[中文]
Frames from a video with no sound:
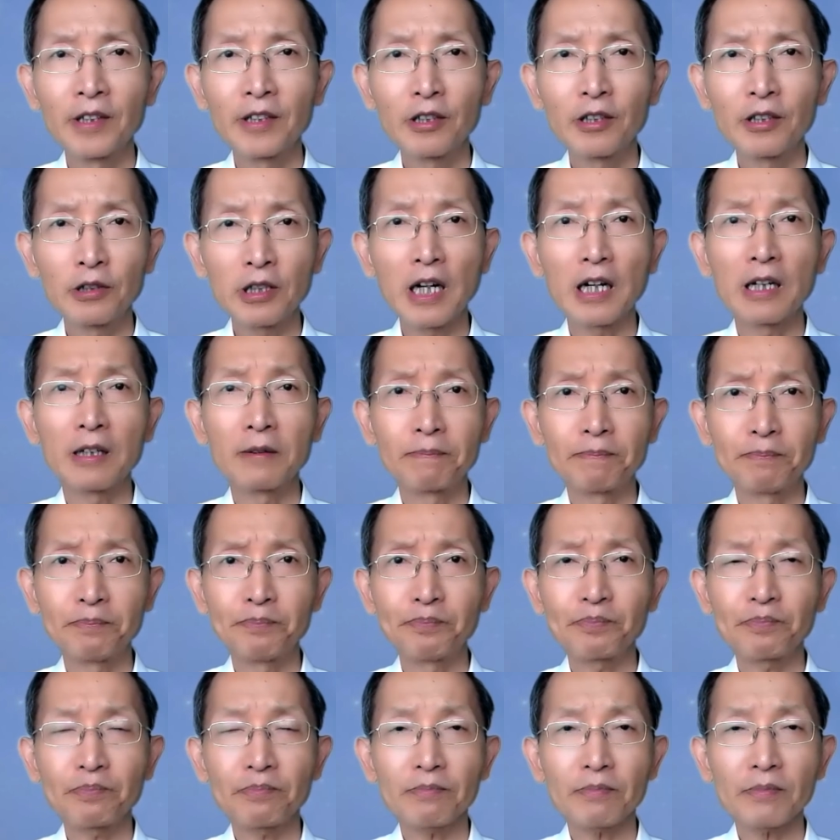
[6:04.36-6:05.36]
就像
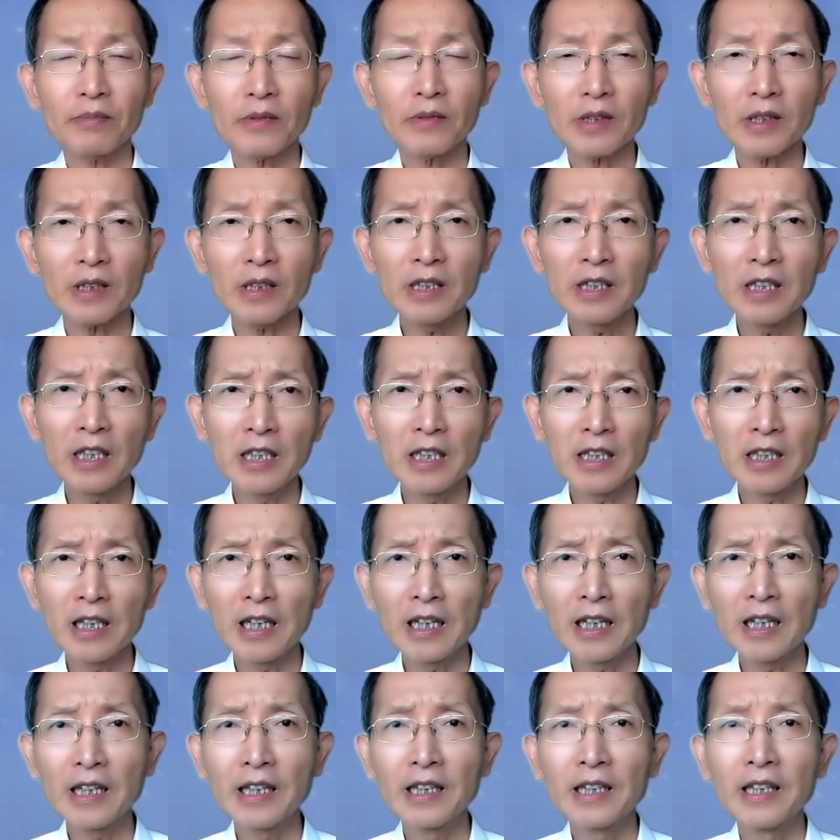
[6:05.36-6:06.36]
这
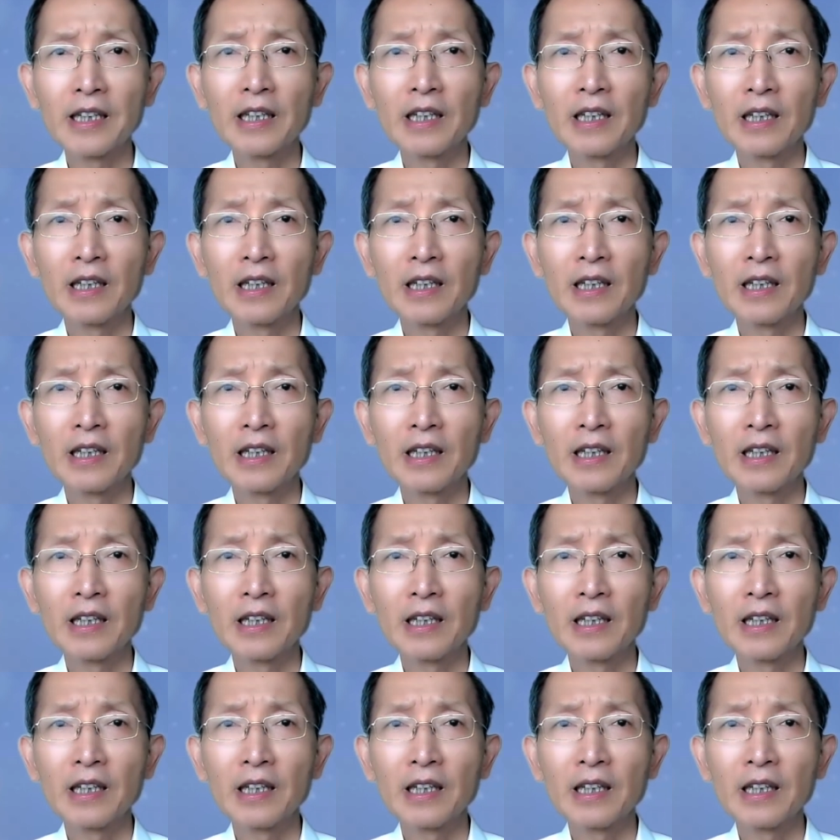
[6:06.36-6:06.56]
个，